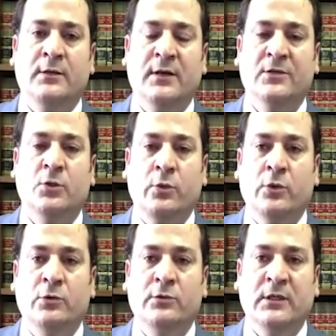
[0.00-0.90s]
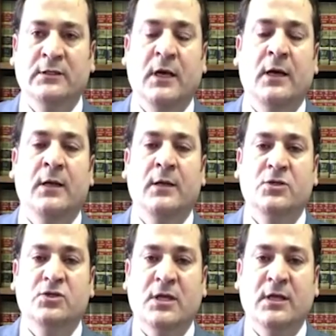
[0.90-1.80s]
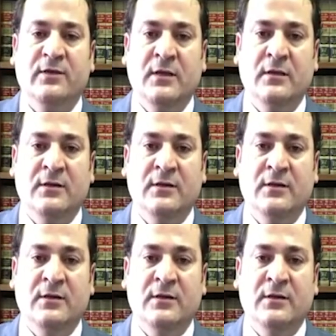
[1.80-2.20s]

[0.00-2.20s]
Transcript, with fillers: randevuyu ya da işte e,